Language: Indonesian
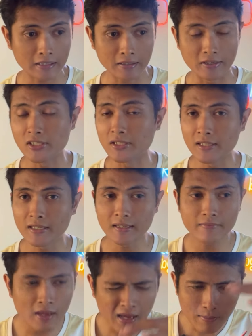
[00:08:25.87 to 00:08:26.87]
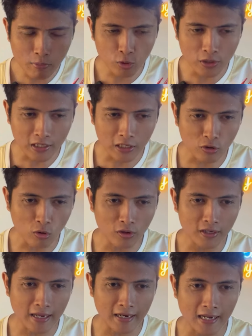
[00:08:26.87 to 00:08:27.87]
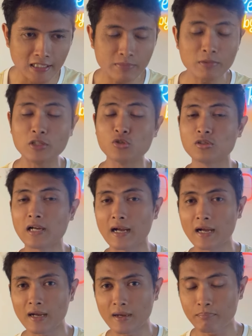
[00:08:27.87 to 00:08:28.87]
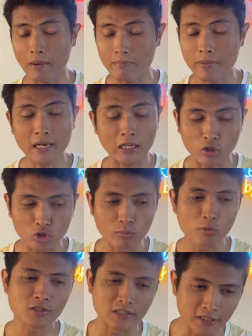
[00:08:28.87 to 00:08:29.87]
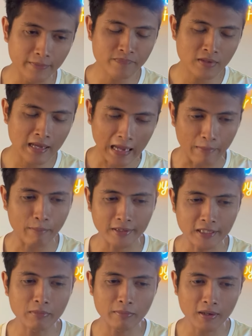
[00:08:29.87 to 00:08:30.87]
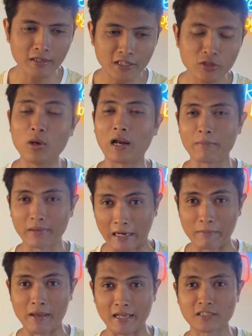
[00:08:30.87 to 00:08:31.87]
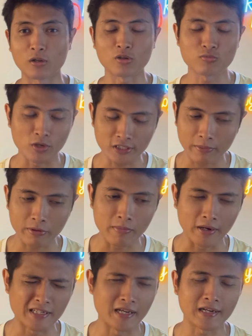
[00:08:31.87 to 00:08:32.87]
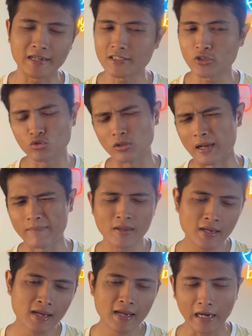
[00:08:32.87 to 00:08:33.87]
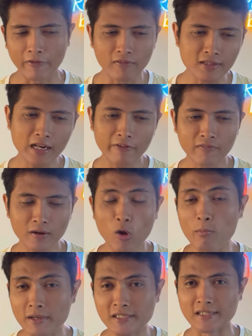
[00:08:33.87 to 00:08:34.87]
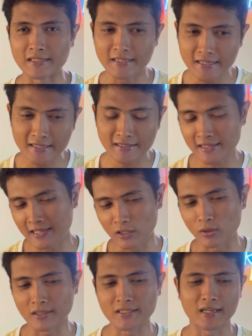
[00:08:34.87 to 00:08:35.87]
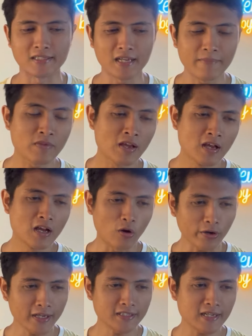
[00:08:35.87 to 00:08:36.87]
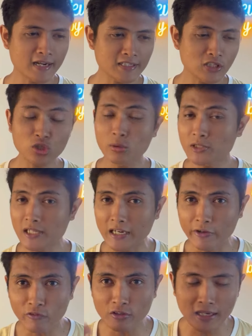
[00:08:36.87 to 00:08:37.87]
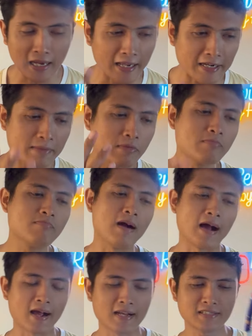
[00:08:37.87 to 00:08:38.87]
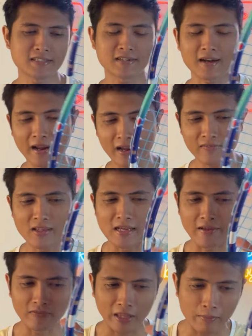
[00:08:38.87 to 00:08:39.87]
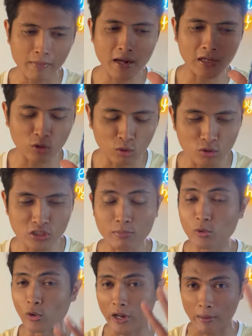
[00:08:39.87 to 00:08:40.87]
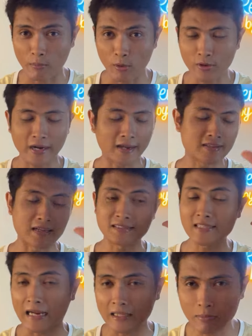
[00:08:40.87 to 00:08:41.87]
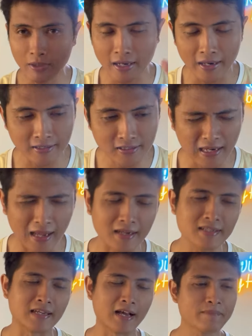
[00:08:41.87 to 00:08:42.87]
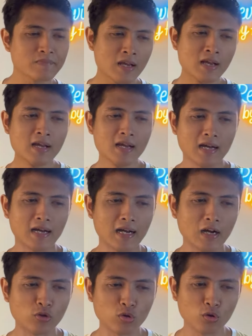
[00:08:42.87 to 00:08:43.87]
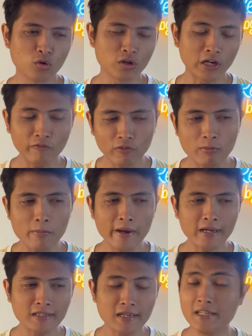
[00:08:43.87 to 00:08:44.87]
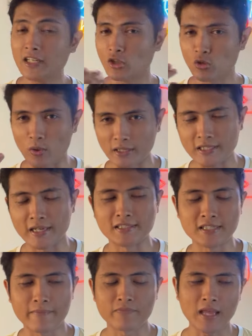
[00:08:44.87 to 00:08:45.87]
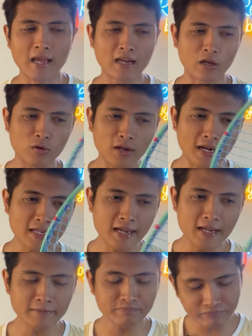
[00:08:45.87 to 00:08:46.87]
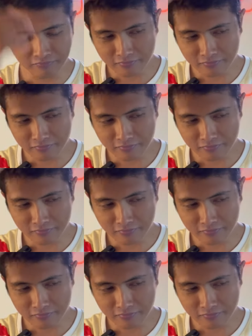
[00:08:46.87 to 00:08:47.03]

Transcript: di sini menggunakan kok yang lancip dan juga papak atau tumbul jadi amannya memang di 28 lbs kalau buat saya pribadi ya karena saya juga levelnya level hobis ya jadi segitu aja guys ya Oke, saya rasa cukup sekian review kita kali ini membahas raket dengan tema atau konsep Doraemon, raket yang sangat menarik sekali ya. Uh, untuk review pemakaiannya ditunggu aja guys ya. Nah, kalau kalian